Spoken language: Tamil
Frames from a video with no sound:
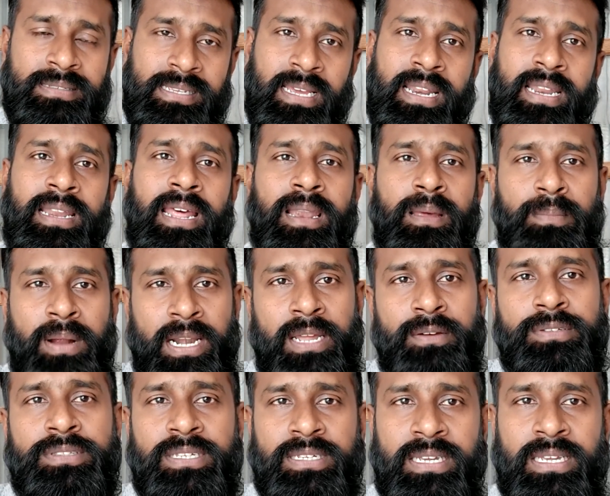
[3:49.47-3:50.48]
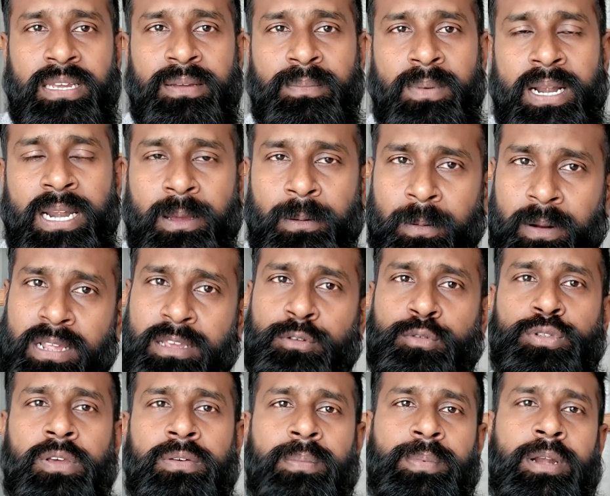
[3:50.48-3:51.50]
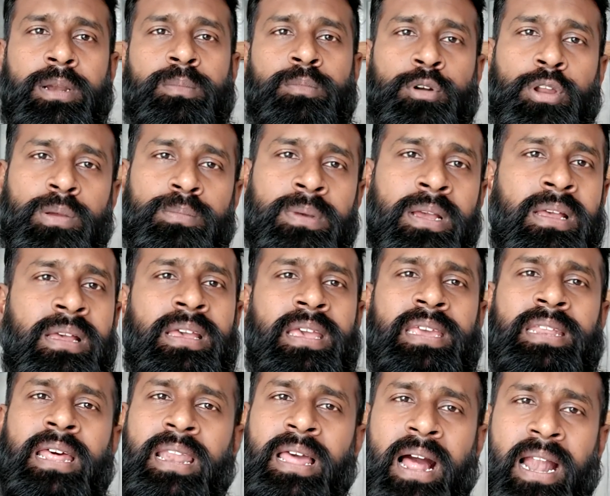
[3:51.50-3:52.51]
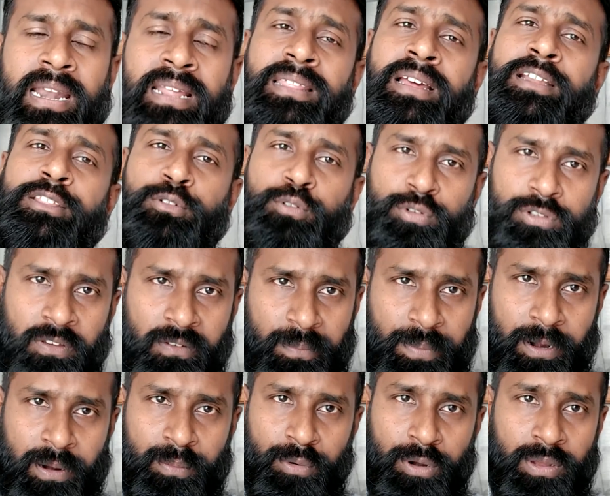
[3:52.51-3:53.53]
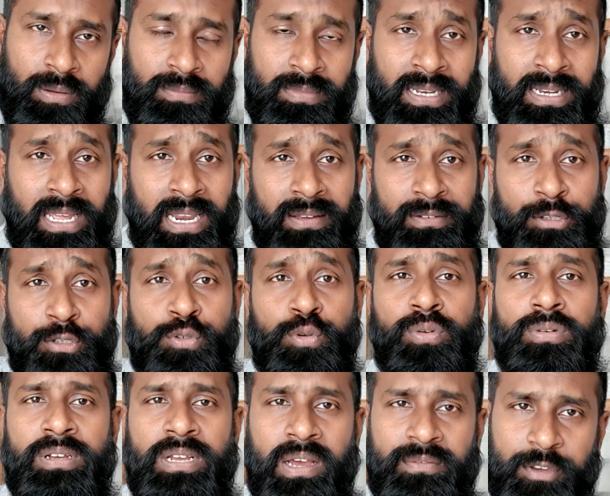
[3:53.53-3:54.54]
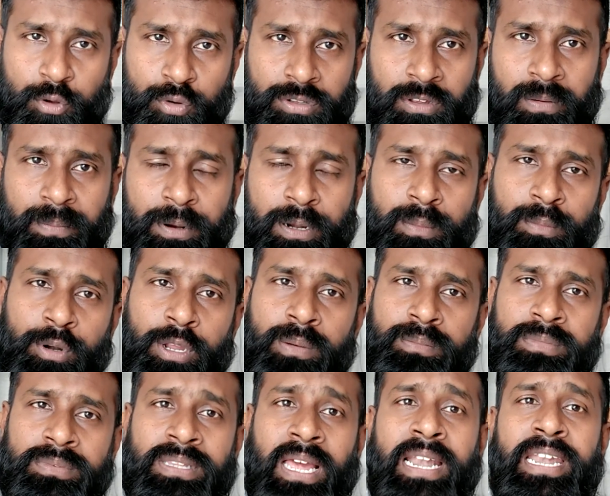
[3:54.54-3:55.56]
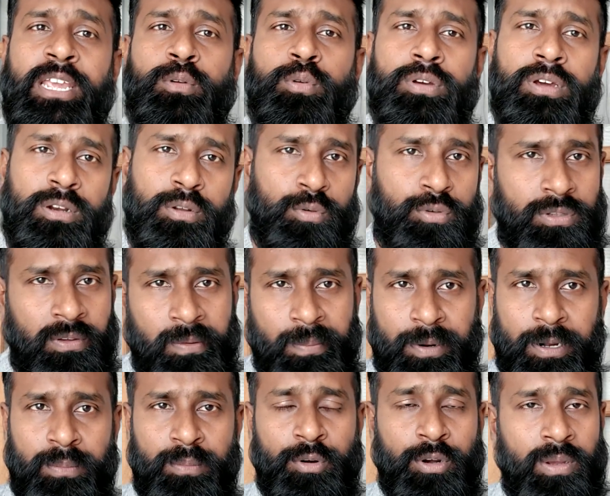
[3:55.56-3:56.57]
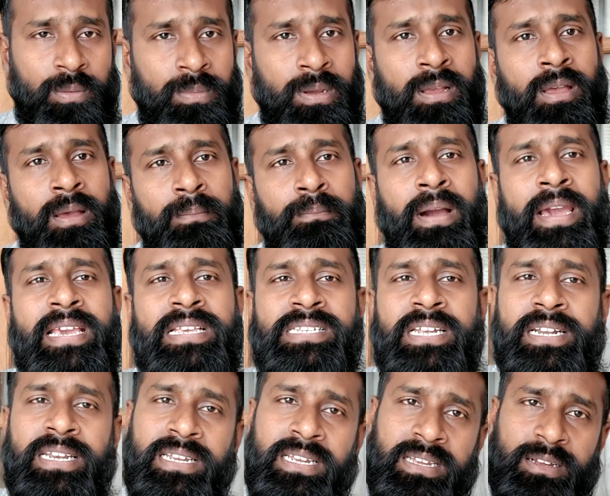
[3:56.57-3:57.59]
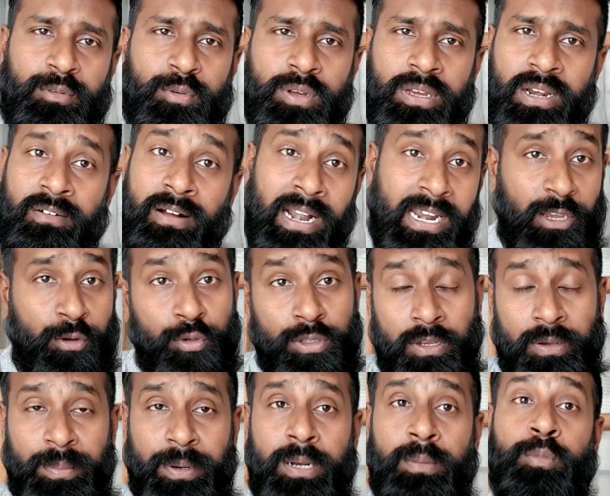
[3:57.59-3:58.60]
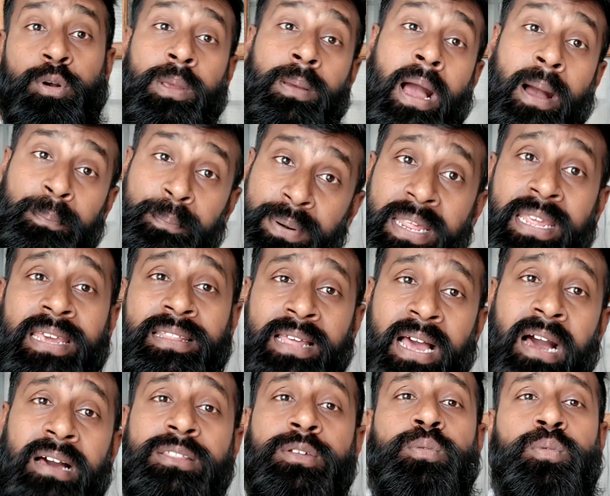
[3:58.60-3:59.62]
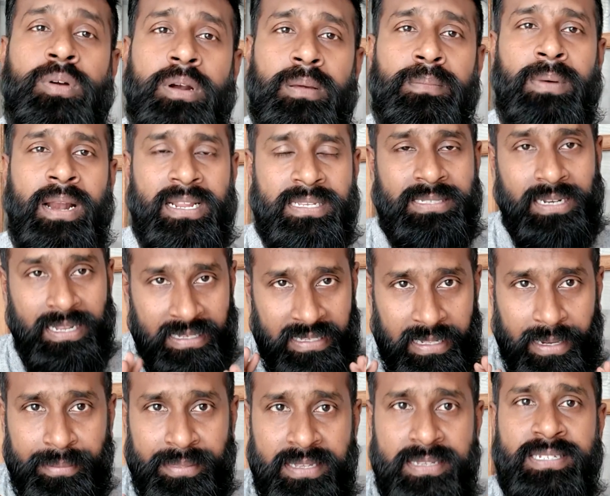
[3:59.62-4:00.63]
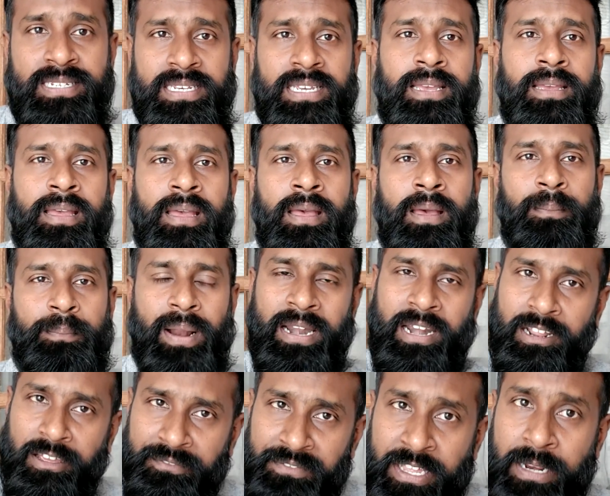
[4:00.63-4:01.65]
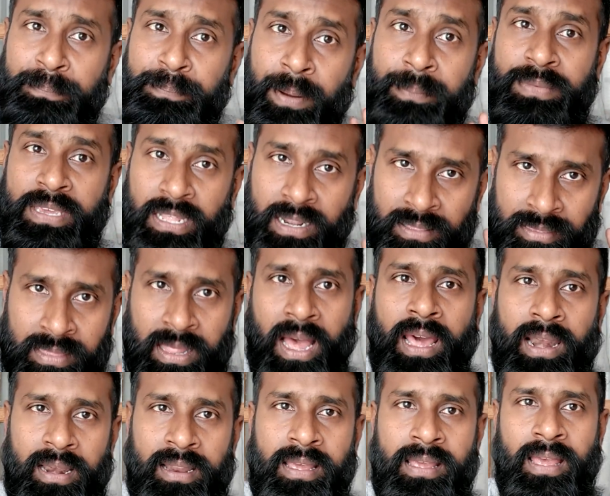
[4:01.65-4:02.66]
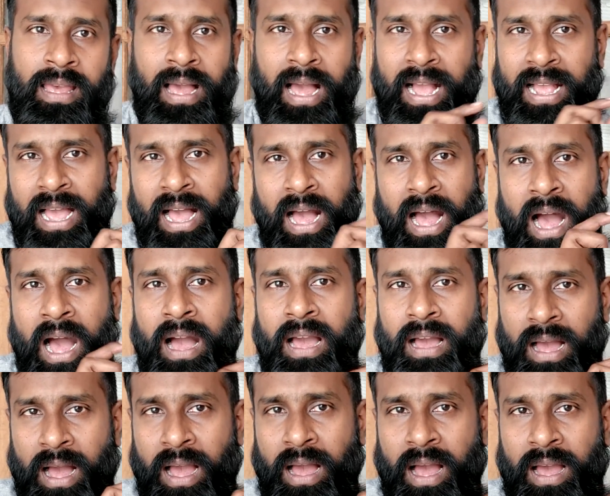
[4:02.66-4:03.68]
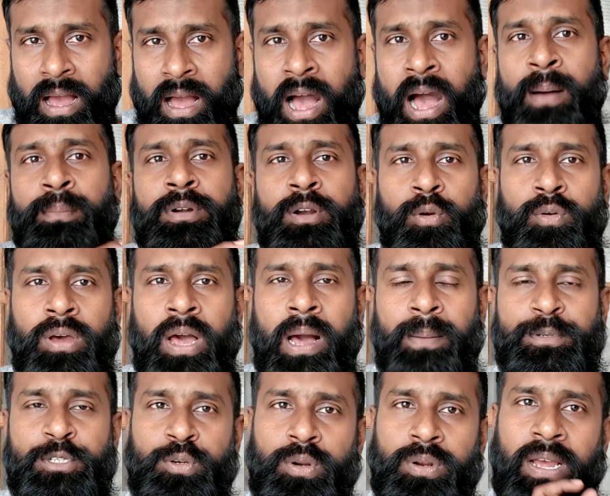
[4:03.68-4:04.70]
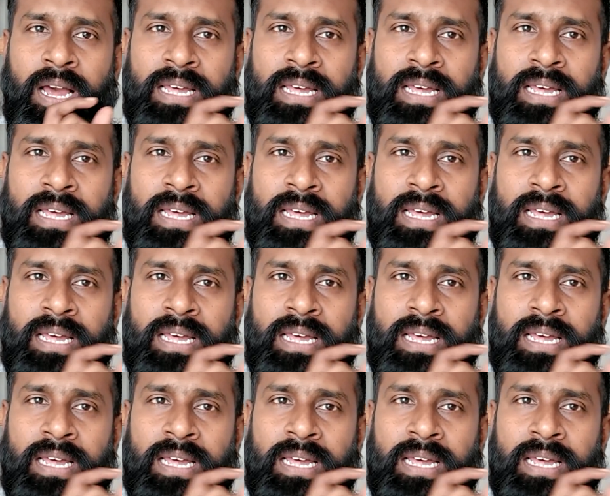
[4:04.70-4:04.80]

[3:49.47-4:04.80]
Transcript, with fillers: சார் என்னால் மண்டபத்துக்கு மண்டப வாடகைக்கு உதவி பண்ண முடியும் என்னால் அன்னதானத்துக்கு உதவி பண்ண முடியும் என்னால் வந்து சுக்கு காஃபிக்கு உதவி பண்ண முடியும் தண்ணி கொடுக்குறக்கு உதவி பண்ண முடியும் மைக் செட்டுக்கு கொடுக்குற வாடகைக்கு உதவி பண்ண முடியும் அப்படி ஏதாவது உங்களுக்கு மனசில் இருந்துச்சு பண்ணுறதுக்கு விருப்பம் இருந்தால் அங்கே ஆம்னு ஒன்று ஆப்ஷன்